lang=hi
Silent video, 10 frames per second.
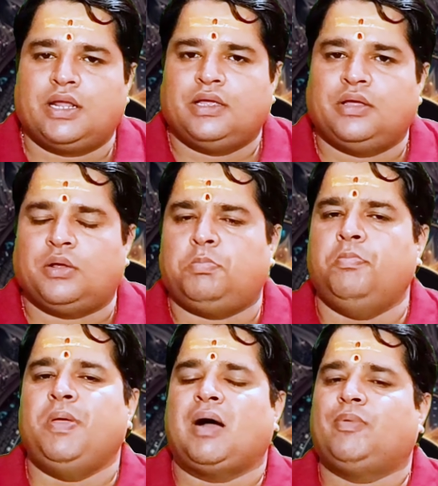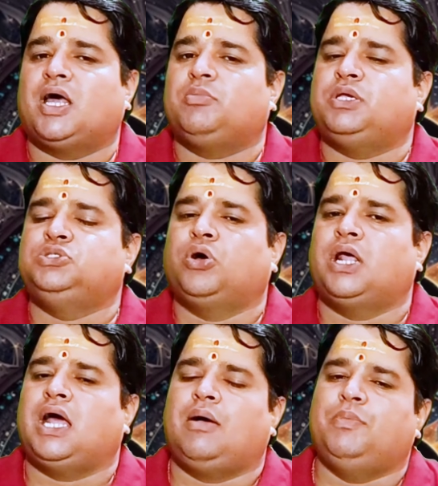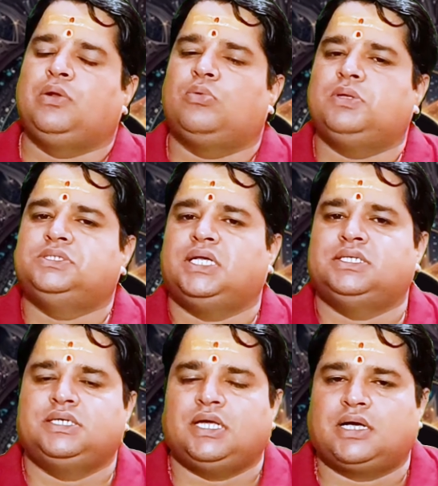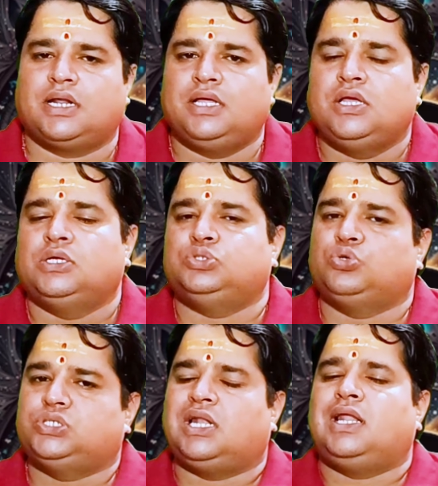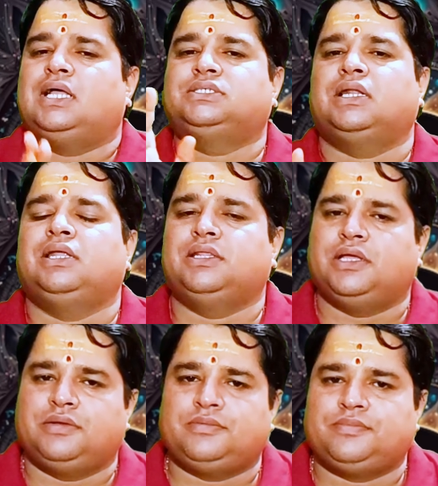करें व्यापार में इस दौरान आप बिल्कुल भी चेंजिंग ना करें जो चल रहा है चलने दें